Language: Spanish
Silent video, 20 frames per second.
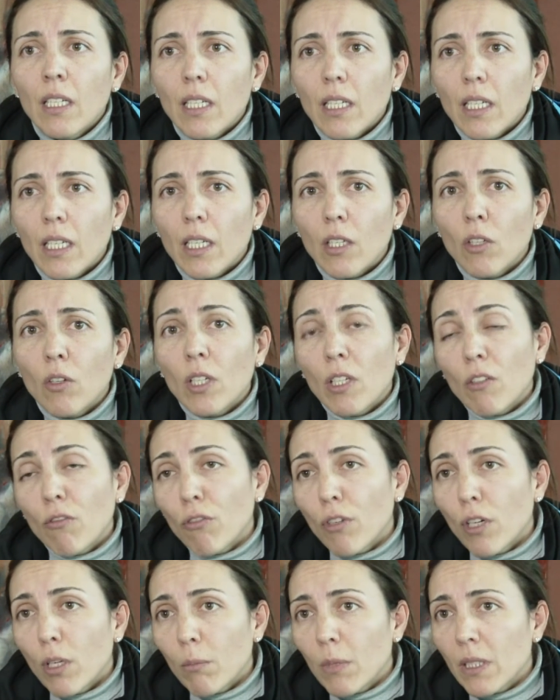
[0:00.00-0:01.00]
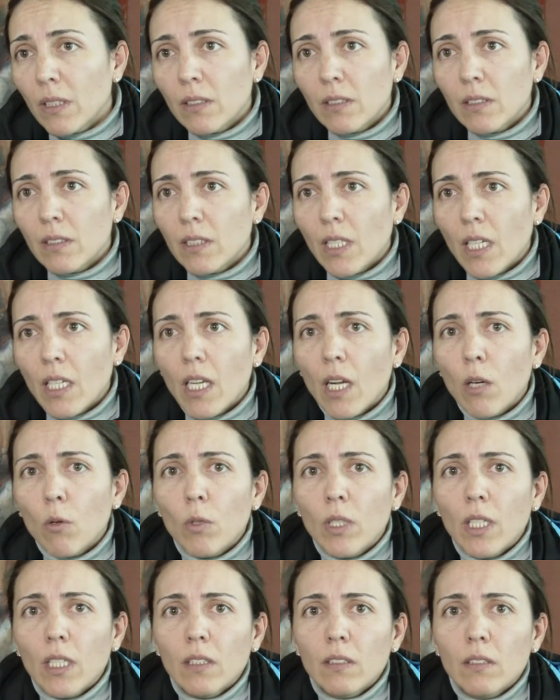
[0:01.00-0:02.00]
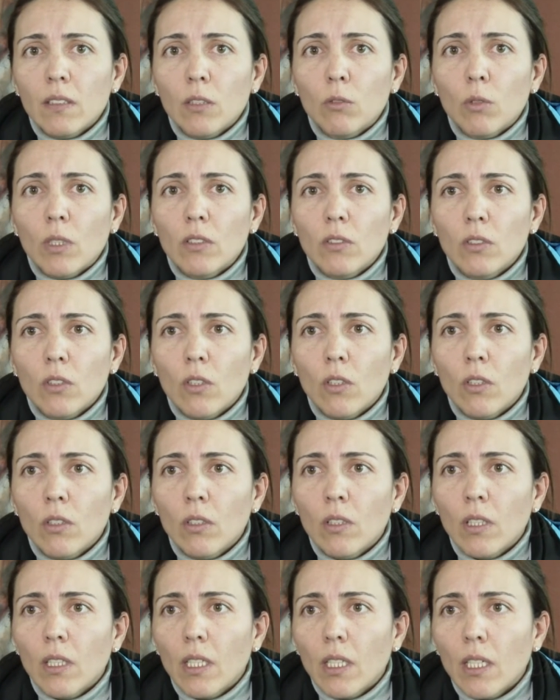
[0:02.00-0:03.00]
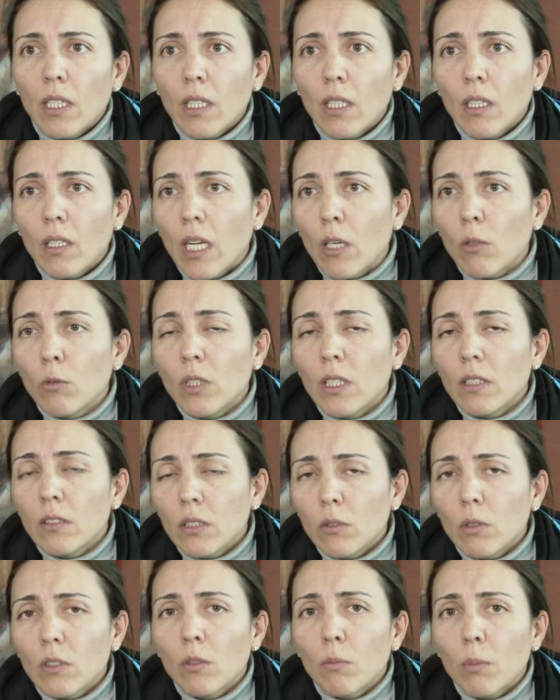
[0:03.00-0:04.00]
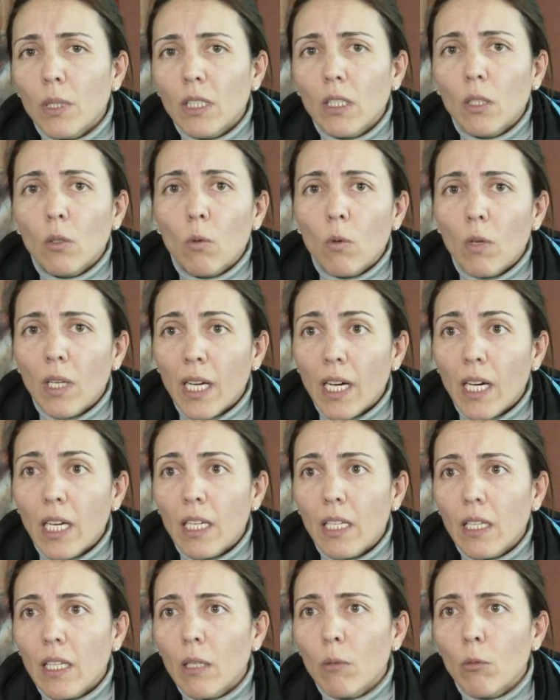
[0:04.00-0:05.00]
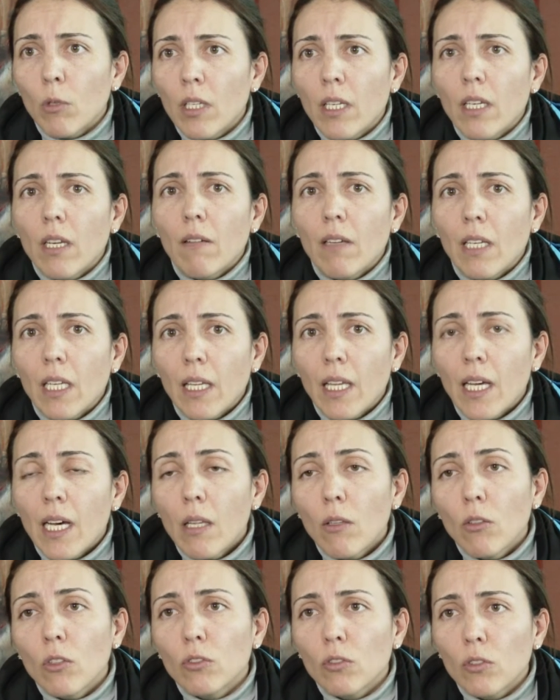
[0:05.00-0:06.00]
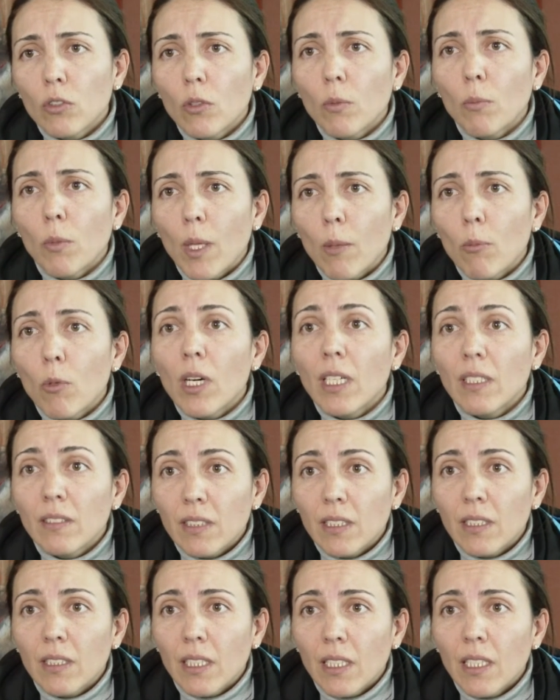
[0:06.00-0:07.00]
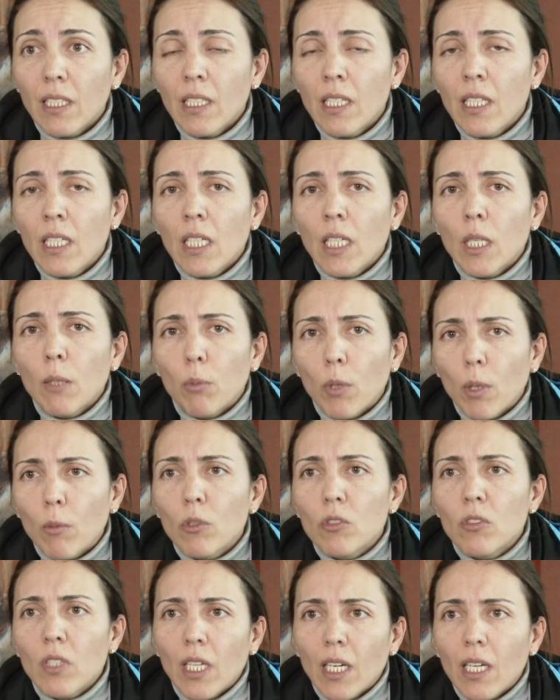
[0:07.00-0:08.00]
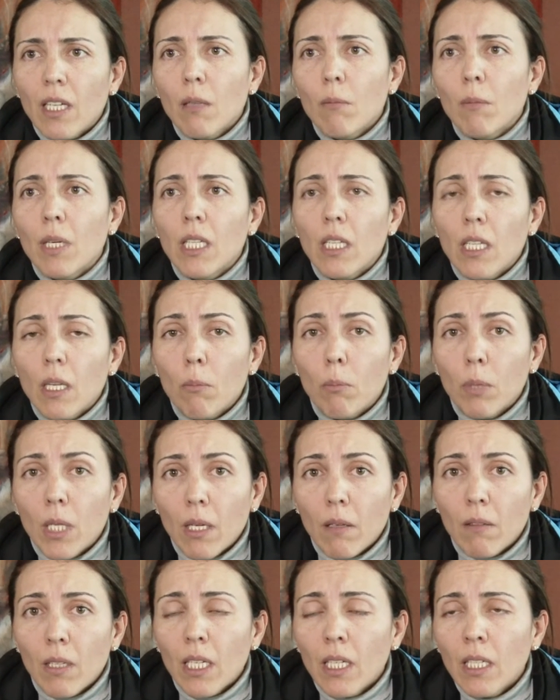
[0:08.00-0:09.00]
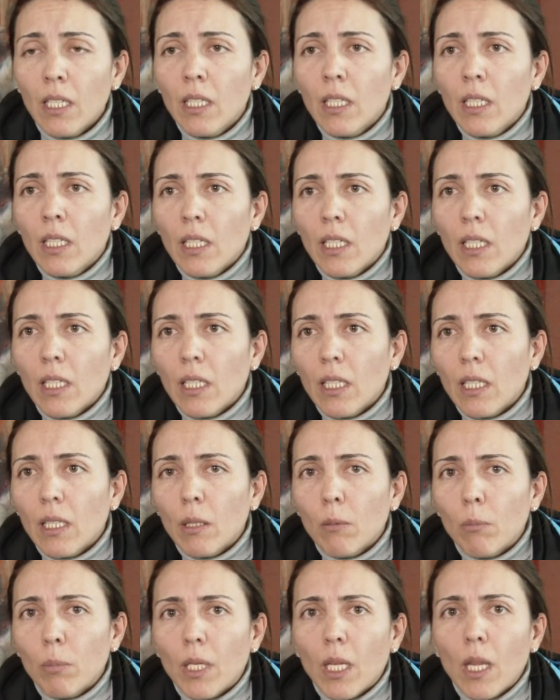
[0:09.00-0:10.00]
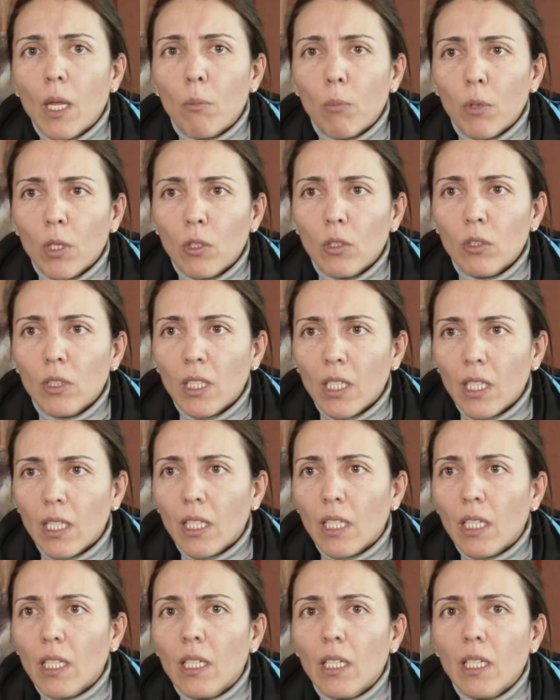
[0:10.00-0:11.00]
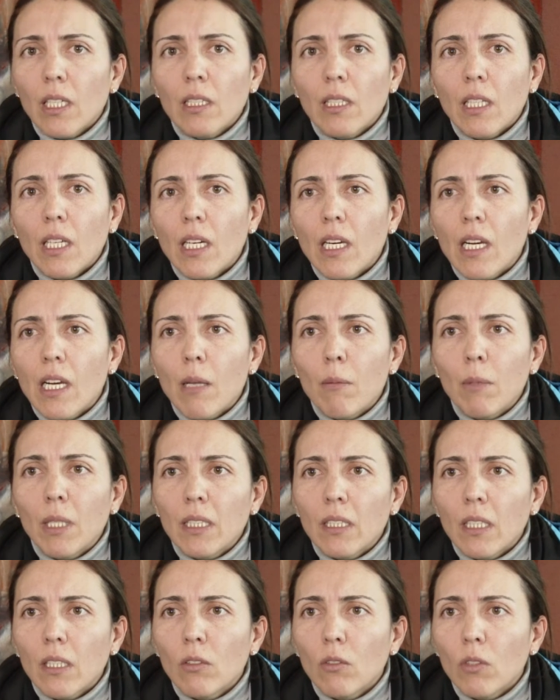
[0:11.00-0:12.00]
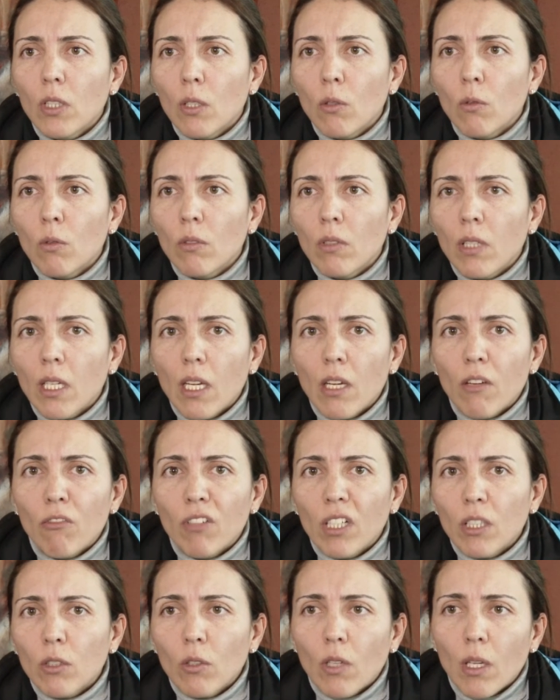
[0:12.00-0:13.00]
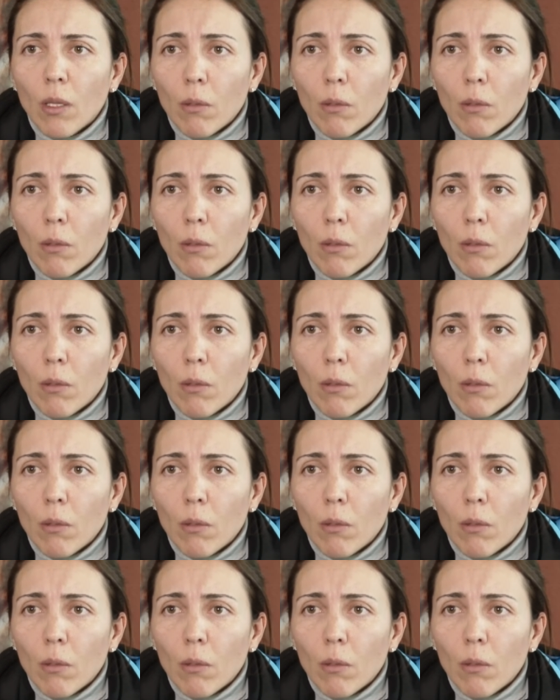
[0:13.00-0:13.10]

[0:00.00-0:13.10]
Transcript: eh, nos informen si hay alguna situación, eh, alguna situación particular de vulnerabilidad, nosotros podamos asistir y podamos llegar de manera previa eh, para después no tener que estar lamentando ningún efecto